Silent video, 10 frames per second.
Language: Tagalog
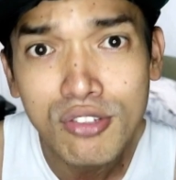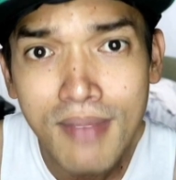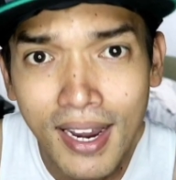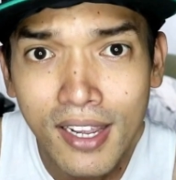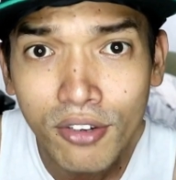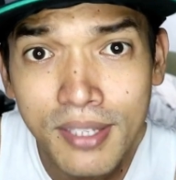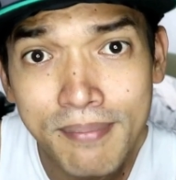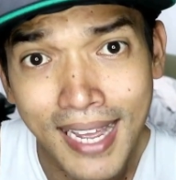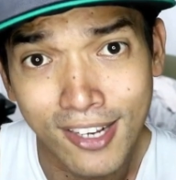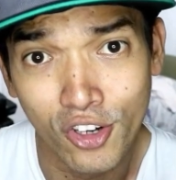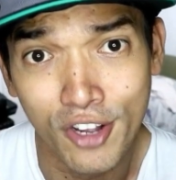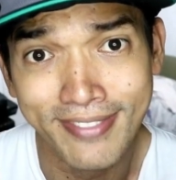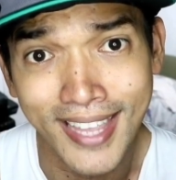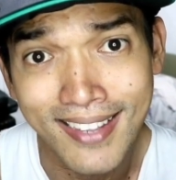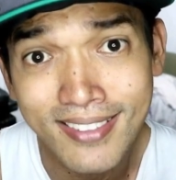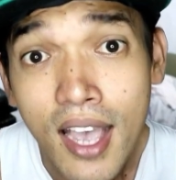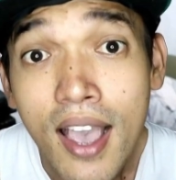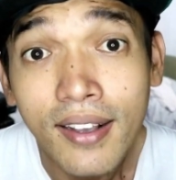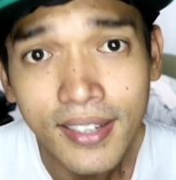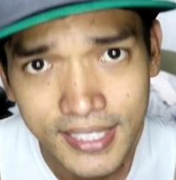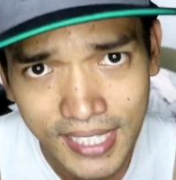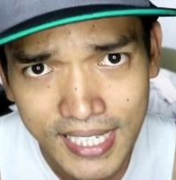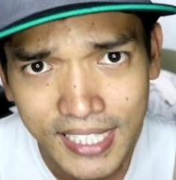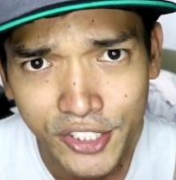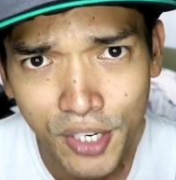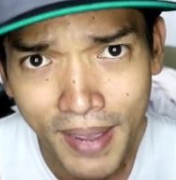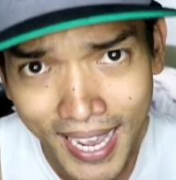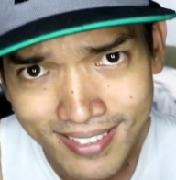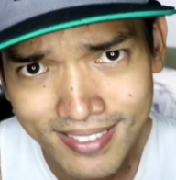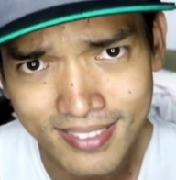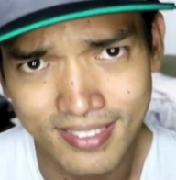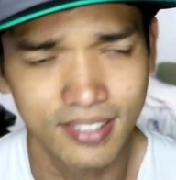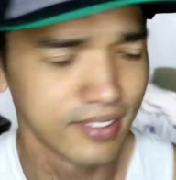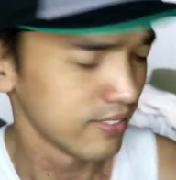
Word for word: Sumali ako sa vlog contest. Ginalingan ko, best!